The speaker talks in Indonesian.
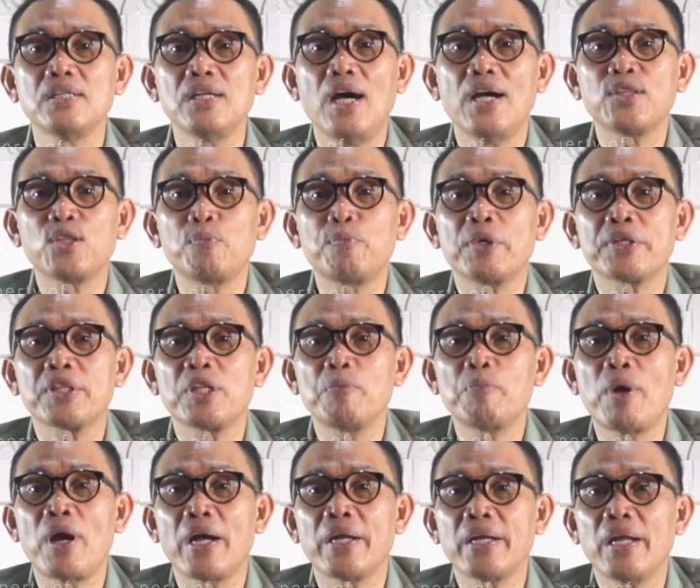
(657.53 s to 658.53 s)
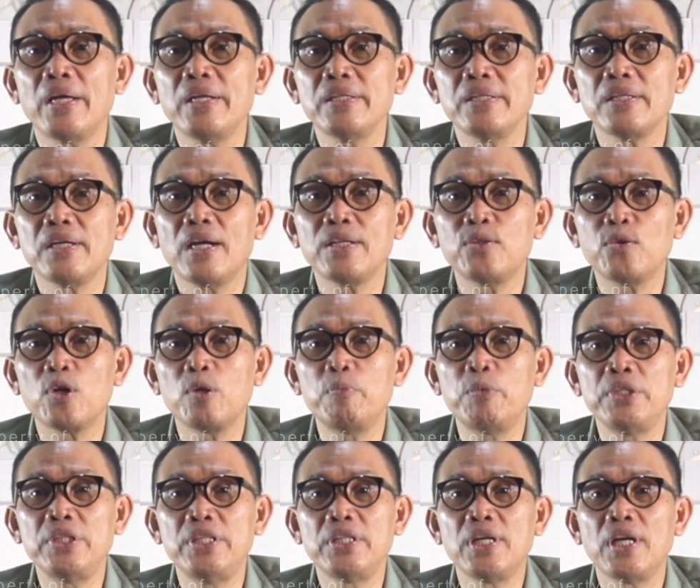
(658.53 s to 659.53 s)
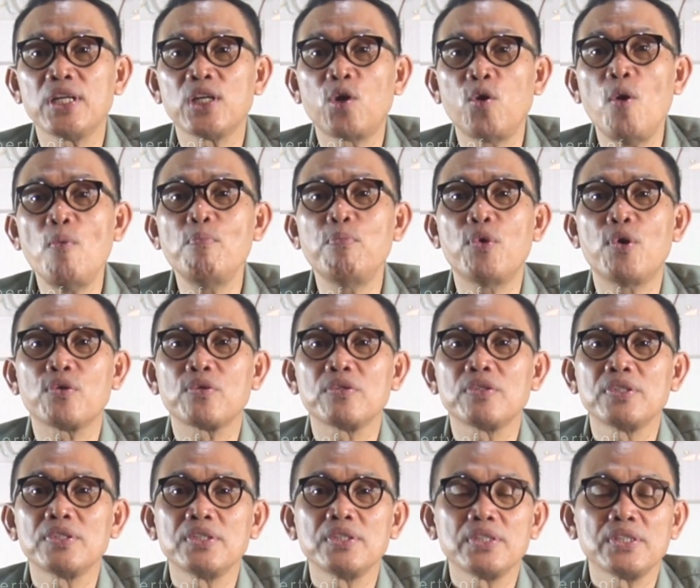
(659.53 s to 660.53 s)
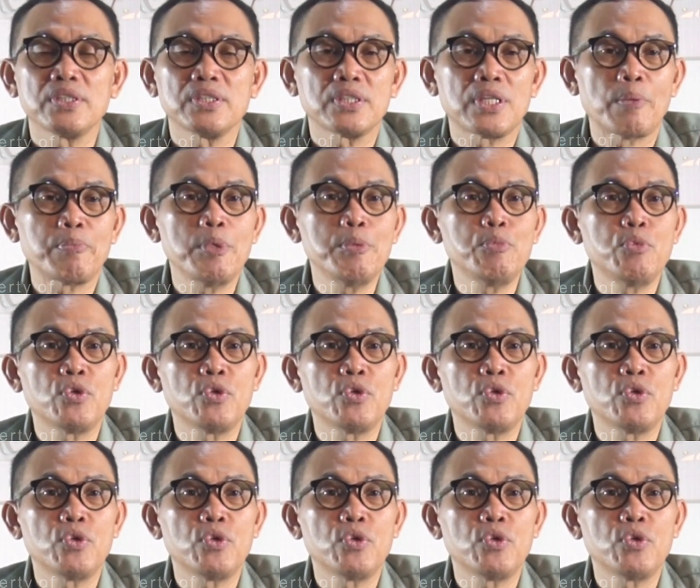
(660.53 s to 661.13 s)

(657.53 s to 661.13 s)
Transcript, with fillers: atau pertemanan atau kepentingan kelompok tapi